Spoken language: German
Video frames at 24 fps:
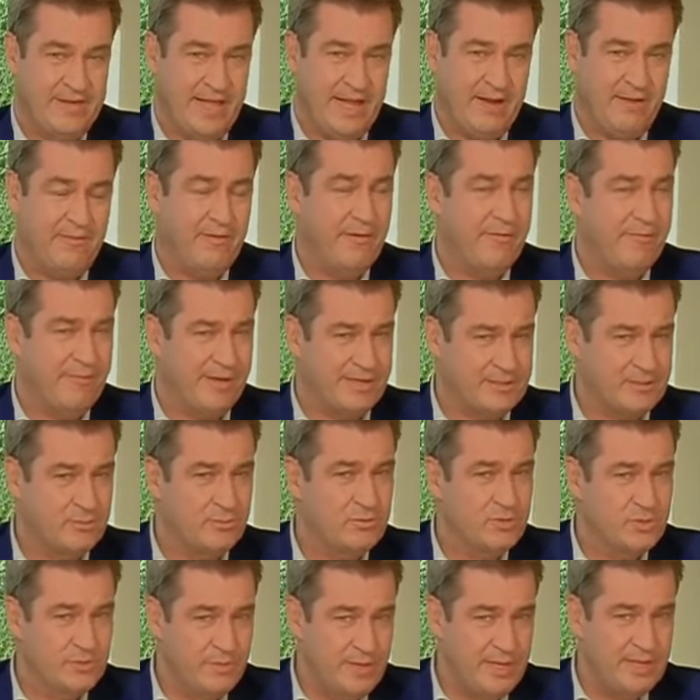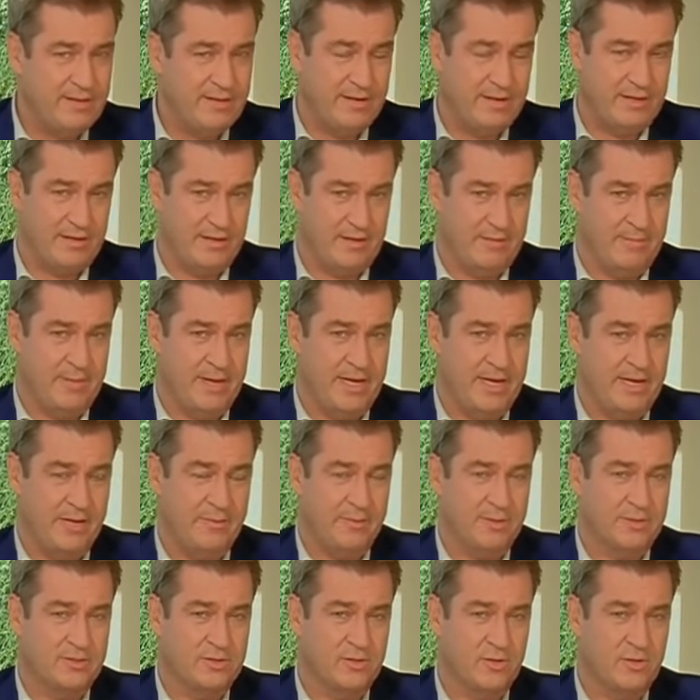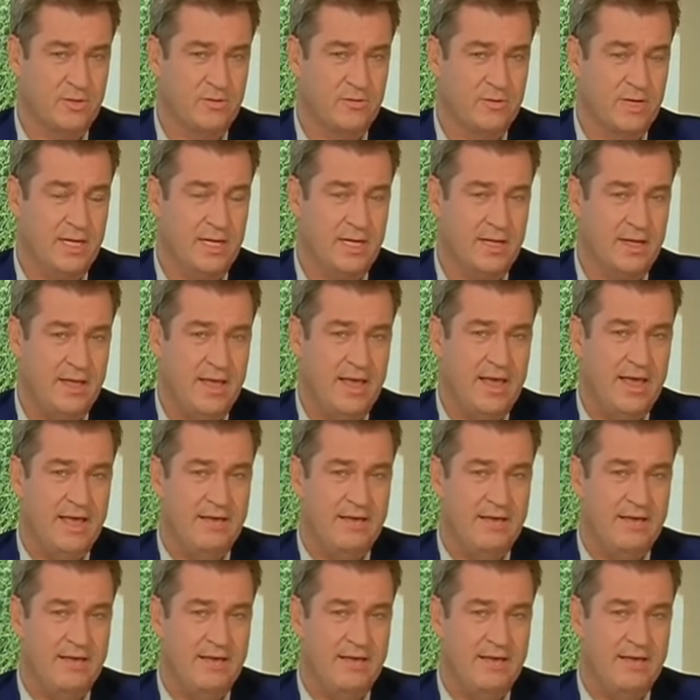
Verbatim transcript: wäre verfassungswidrig, meiner Überzeugung nach,